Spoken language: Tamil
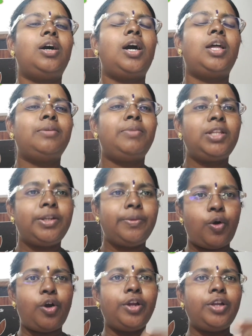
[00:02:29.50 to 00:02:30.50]
அந்த மாதிரி
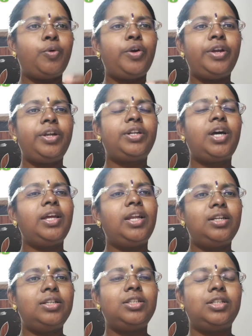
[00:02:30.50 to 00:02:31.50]
பாயிண்ட் பாயிண்ட்டாக
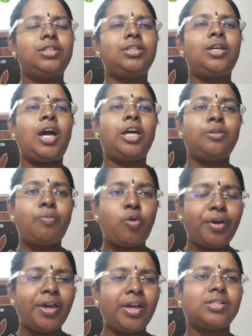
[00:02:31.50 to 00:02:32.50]
எழுதிட்டு அது
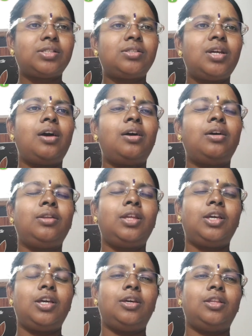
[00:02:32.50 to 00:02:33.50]
போக எக்ஸ்ட்ரா
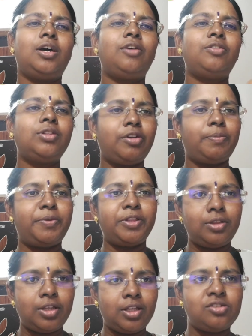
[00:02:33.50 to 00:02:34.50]
நீங்கள் ஏதாவது அவரை
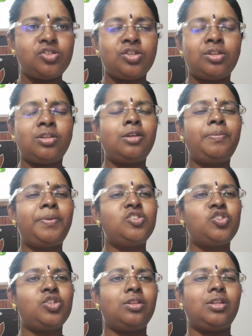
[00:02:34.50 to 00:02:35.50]
பற்றி தெரிஞ்சிருந்தது
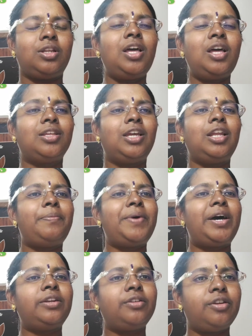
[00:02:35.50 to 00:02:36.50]
படிச்சிருந்தீங்கன்னா அதை கீழே
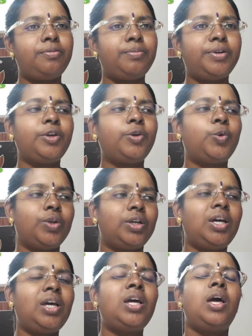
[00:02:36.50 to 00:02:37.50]
பேராகிராஃப் மாதிரி
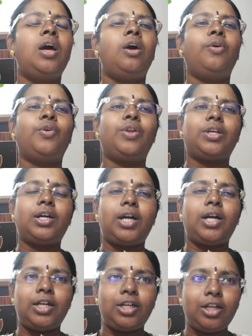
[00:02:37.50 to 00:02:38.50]
கொடுங்க உங்களுக்கு
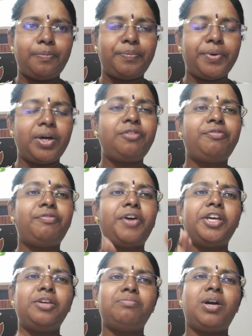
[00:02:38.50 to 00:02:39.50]
கண்டிப்பாக
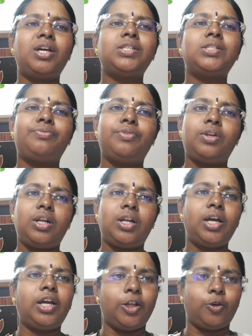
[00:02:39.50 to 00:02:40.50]
ஃபைவ் மார்க்ஸ்
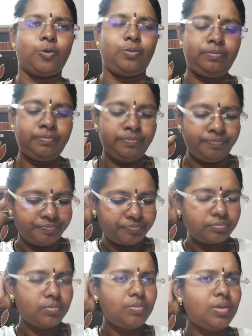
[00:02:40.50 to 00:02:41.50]
ஃபுல்லாக கிடைக்கும்
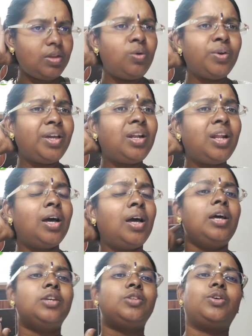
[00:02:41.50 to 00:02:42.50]
ஓகேங்களா
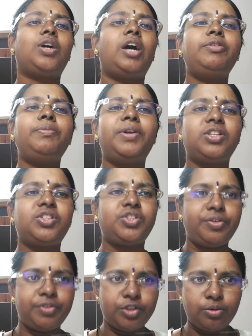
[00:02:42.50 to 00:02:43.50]
ஸோ கவி
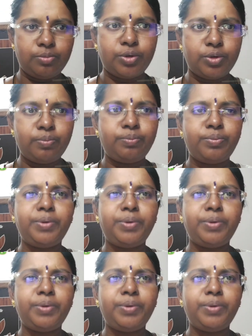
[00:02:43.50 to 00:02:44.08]
பரீட்சை வந்து ரொம்ப ரொம்ப